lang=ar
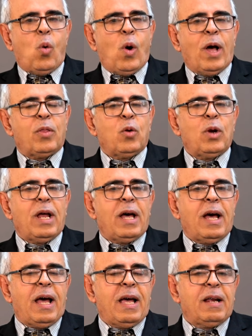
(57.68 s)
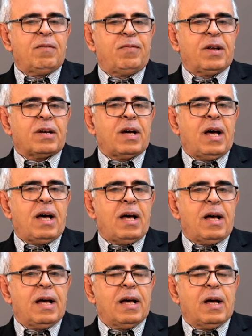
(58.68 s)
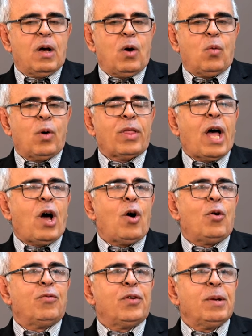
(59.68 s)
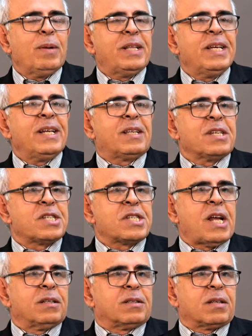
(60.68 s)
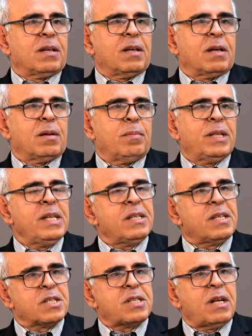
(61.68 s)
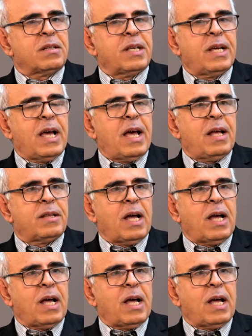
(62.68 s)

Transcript: وهذول هاي الفرقة وضعهم في مدينة السلط مدينة السلط هي